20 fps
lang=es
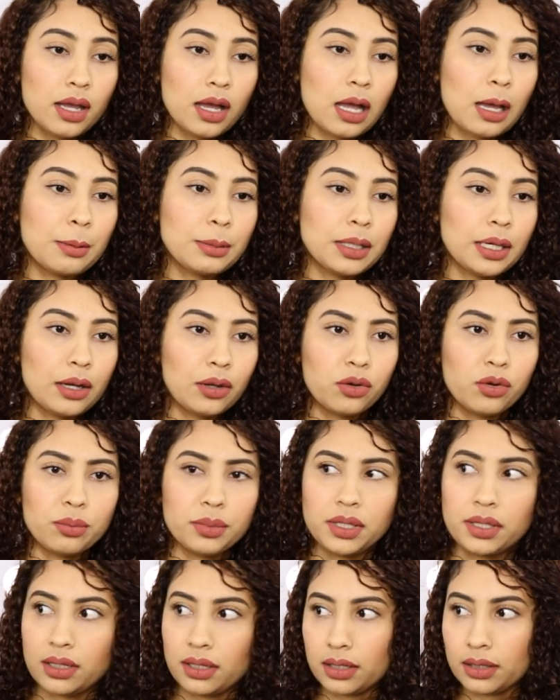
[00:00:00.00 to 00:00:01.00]
había
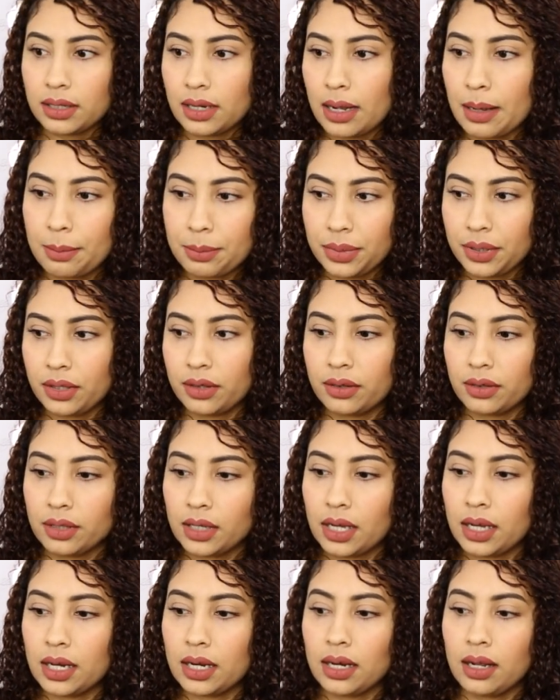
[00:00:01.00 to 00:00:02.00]
comida
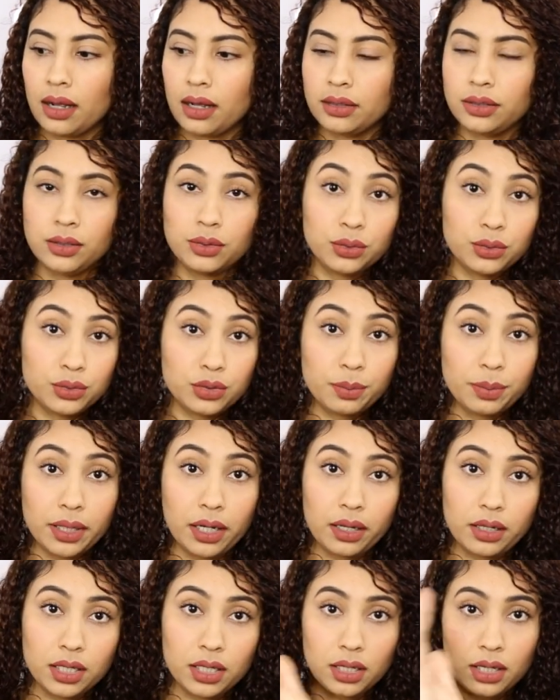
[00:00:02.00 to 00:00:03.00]
rápida, incluso
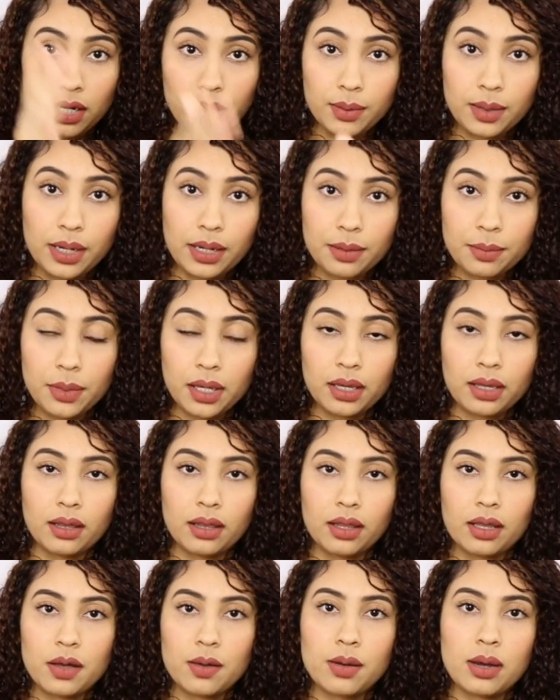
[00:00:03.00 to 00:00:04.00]
para ir a lavar me
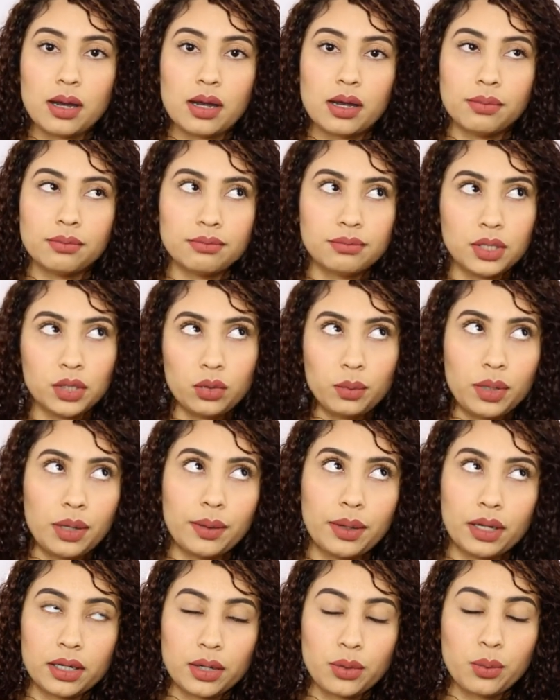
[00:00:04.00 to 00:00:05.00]
quedaba, me
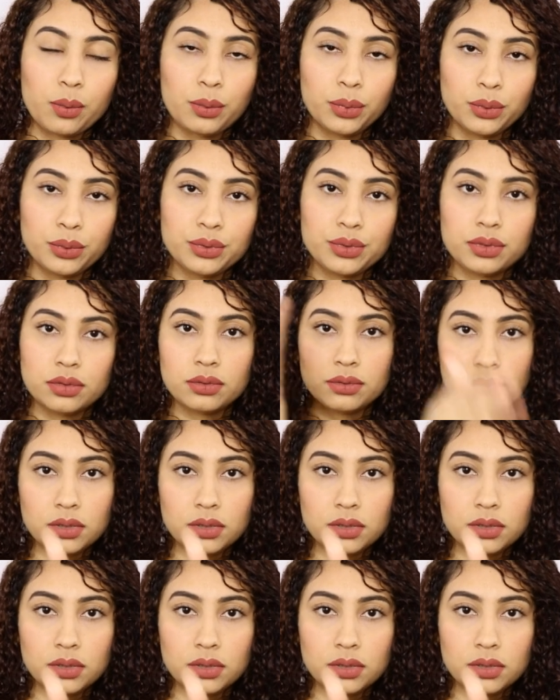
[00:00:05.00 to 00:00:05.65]
tomaba agarrar un bus